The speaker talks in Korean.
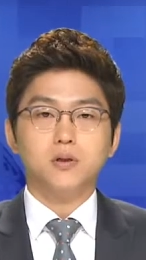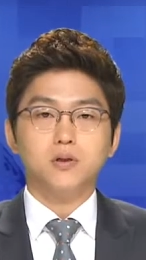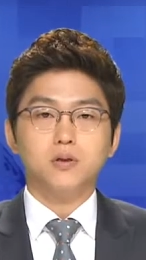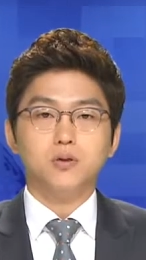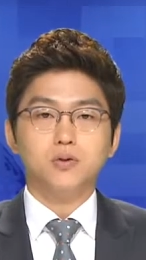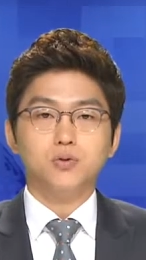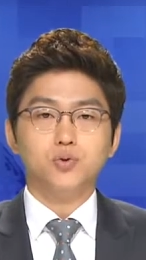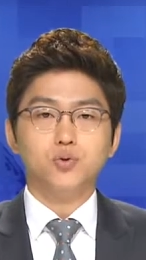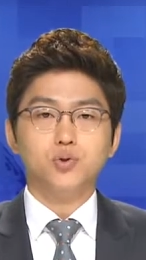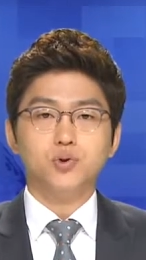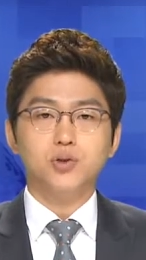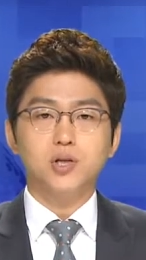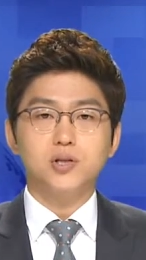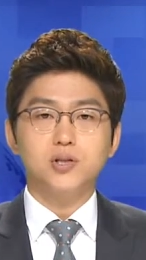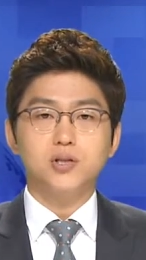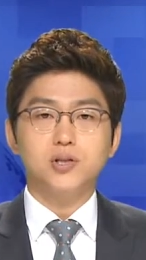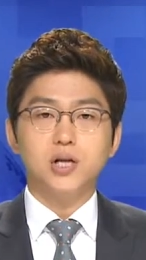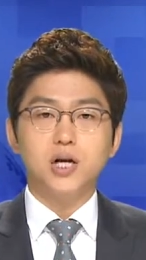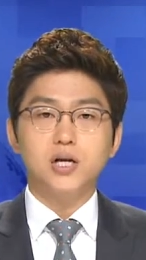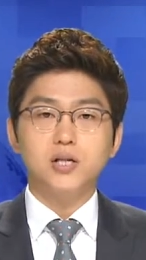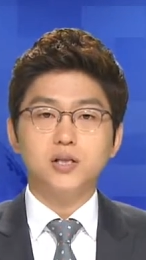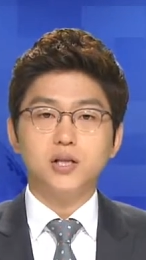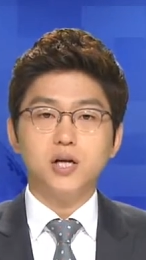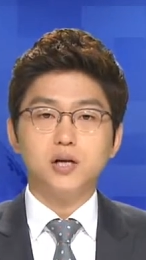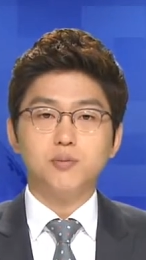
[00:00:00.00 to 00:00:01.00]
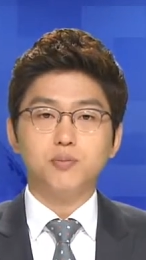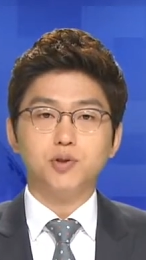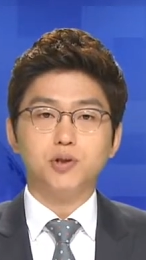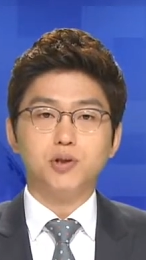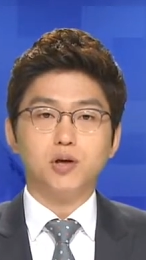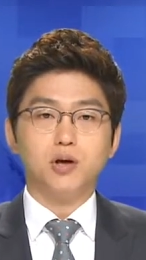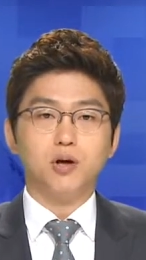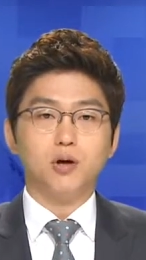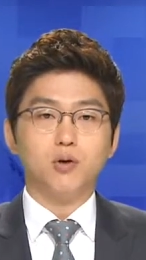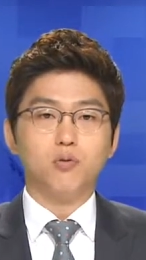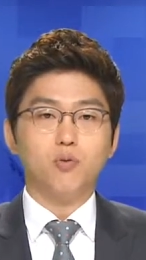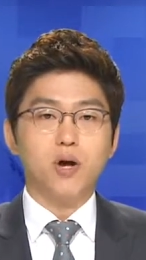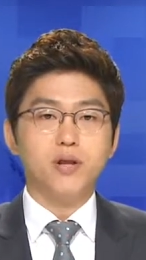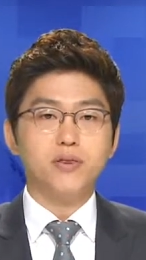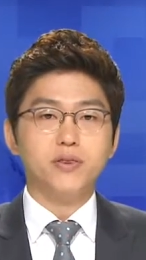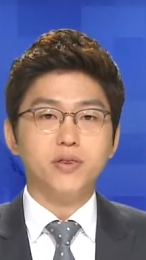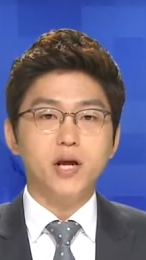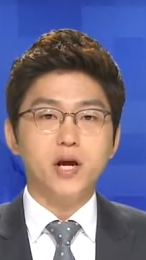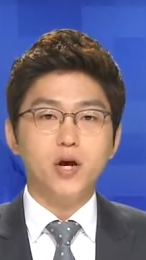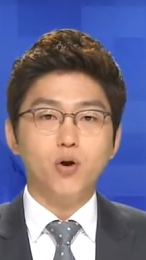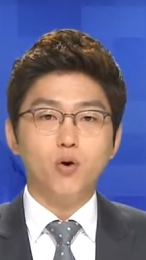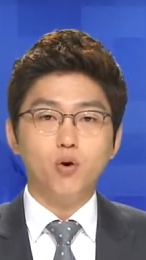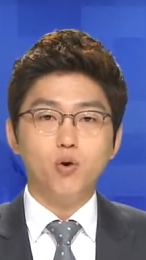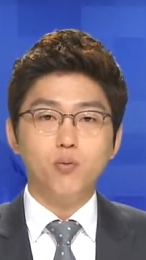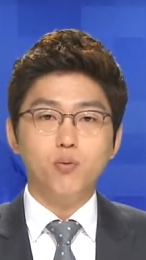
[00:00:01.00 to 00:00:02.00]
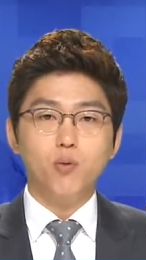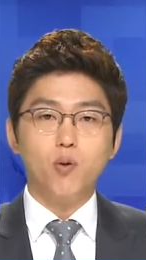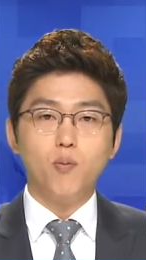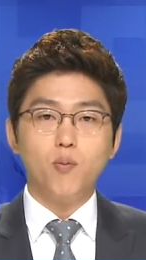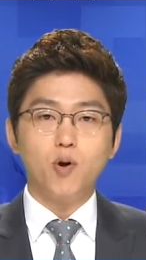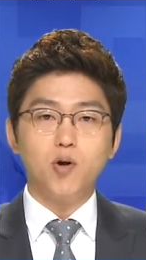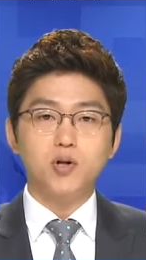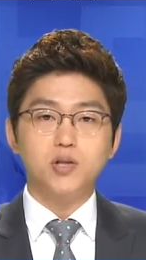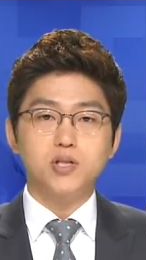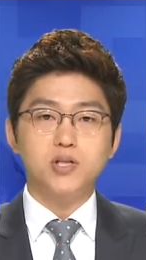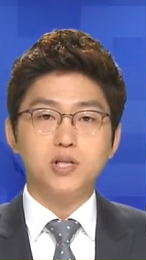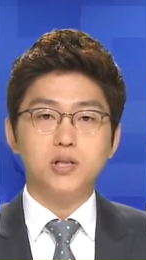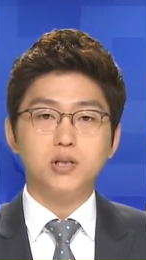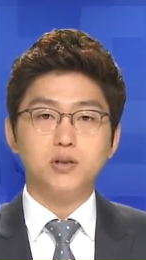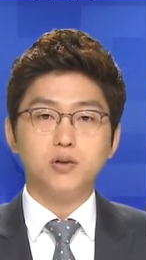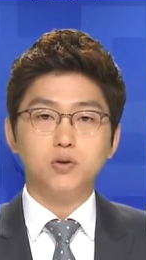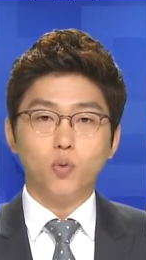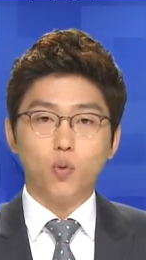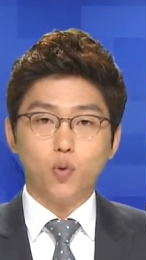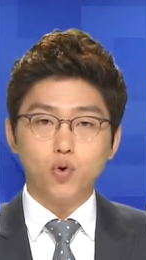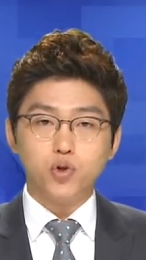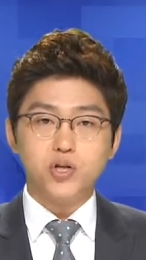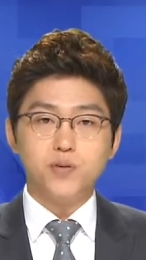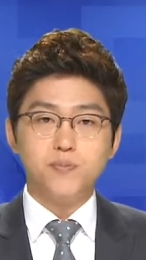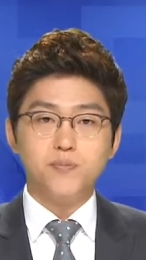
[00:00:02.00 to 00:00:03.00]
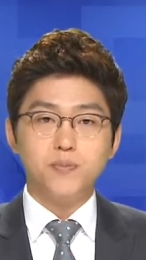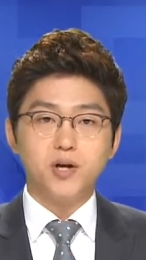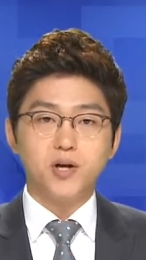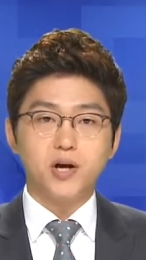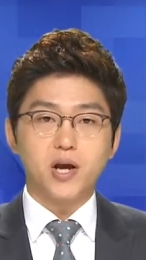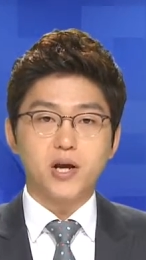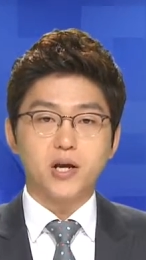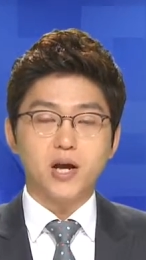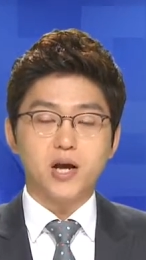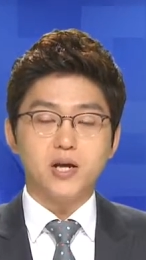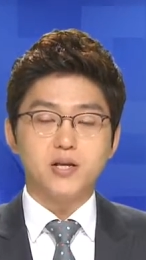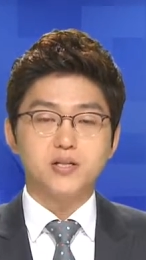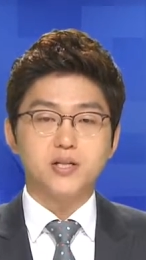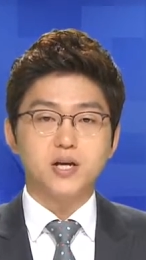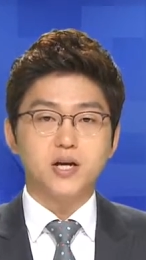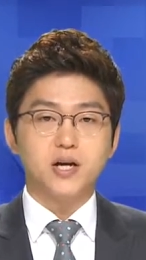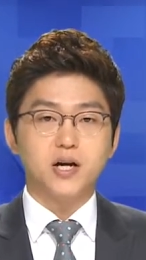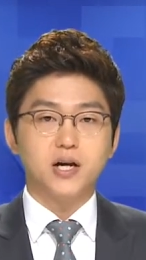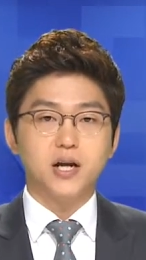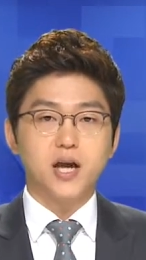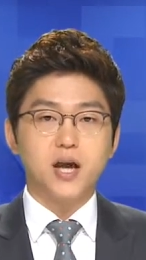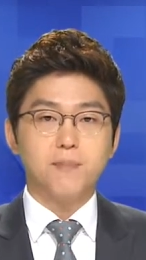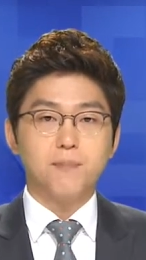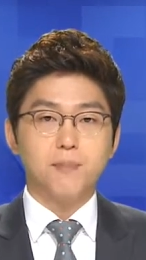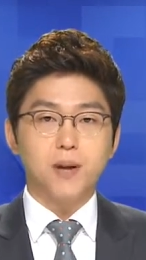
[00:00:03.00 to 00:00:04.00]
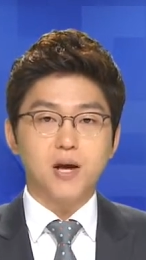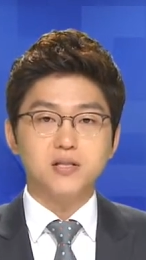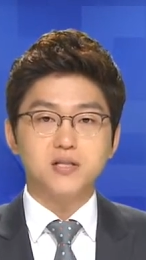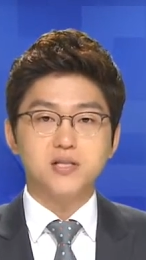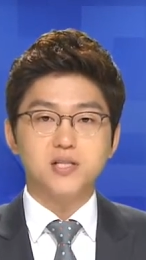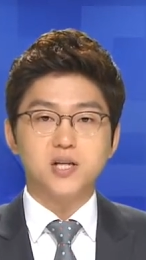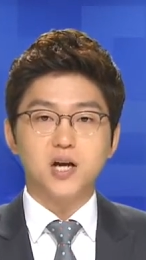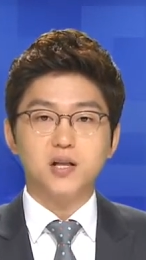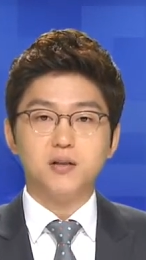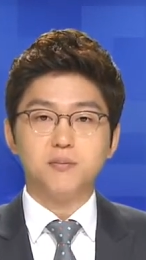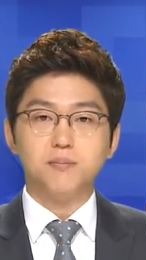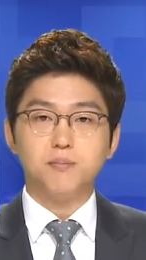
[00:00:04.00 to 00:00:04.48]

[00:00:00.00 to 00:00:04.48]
순천시가 이달부터 관내 홀몸 어르신 50명에게 사랑의 반찬